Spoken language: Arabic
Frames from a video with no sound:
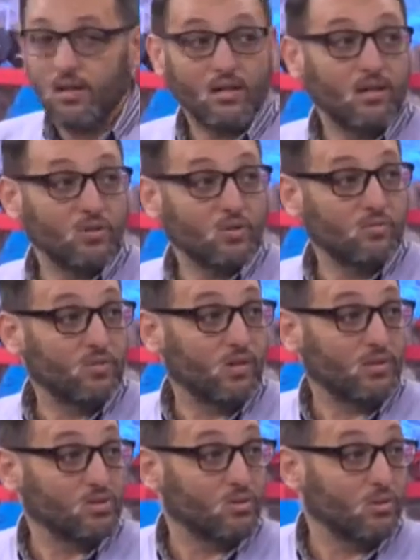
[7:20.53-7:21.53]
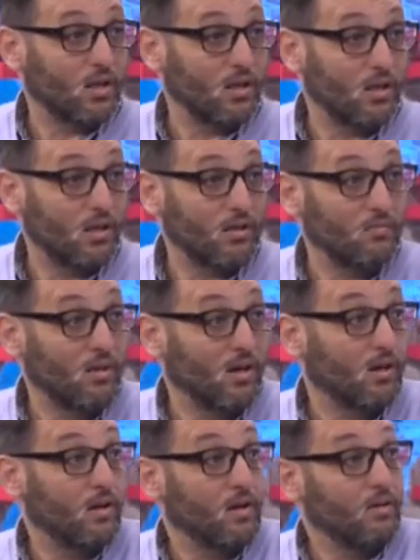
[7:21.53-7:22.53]
رانا نشوفوها على الصورة الآن
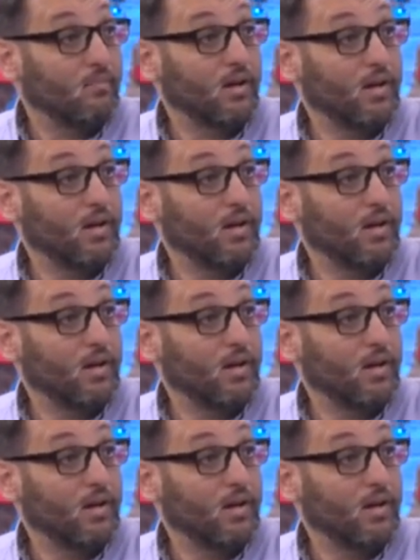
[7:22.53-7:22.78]
مع مع